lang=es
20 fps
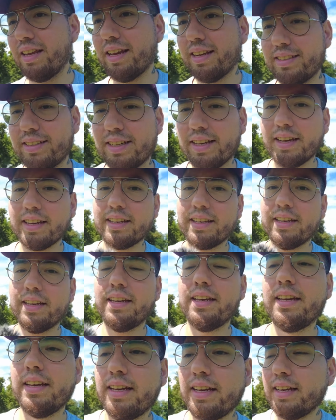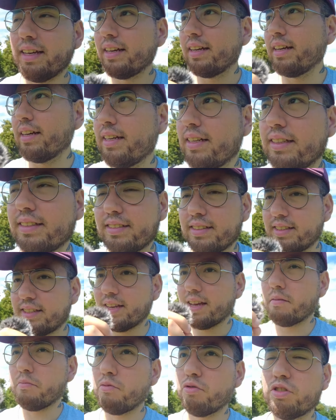Ya sea que
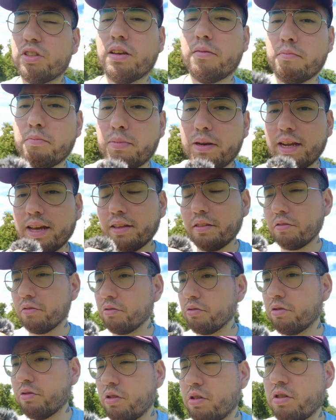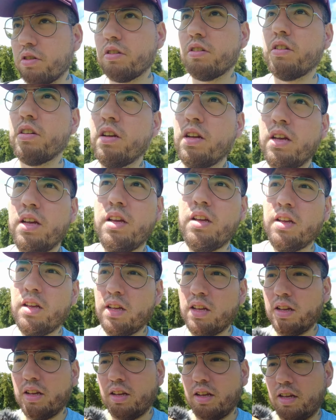seamos empleados,
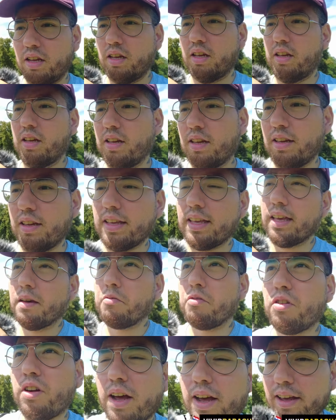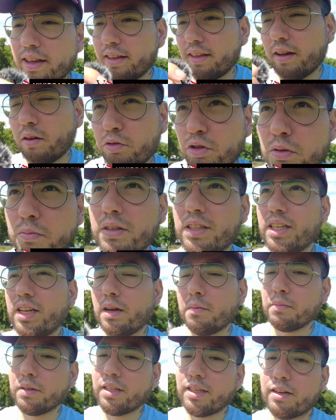eh, que bueno, ahí
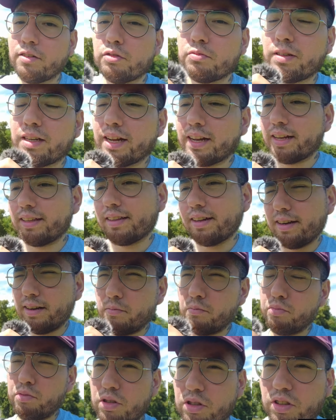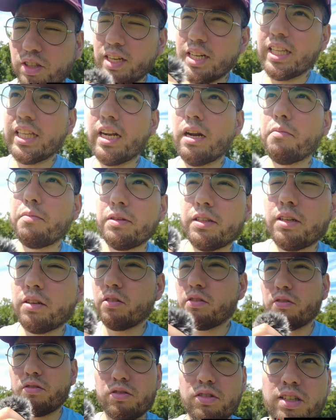automáticamente ya nos van a quitar el impuesto y generalmente
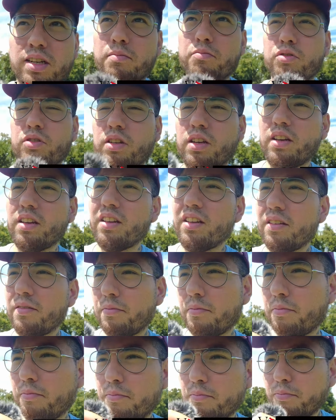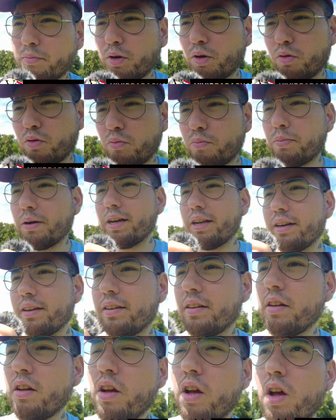no nos tenemos que preocupar,
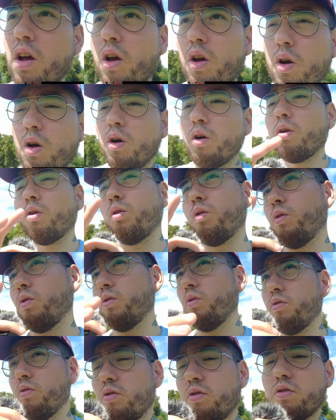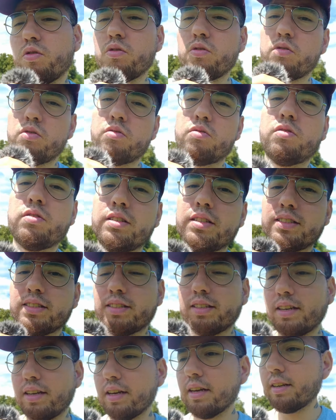o
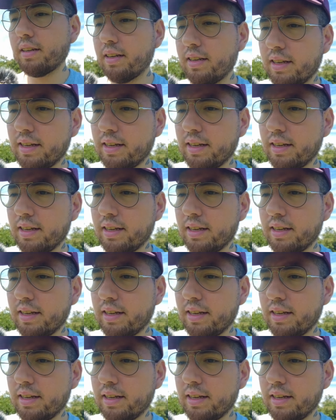ser,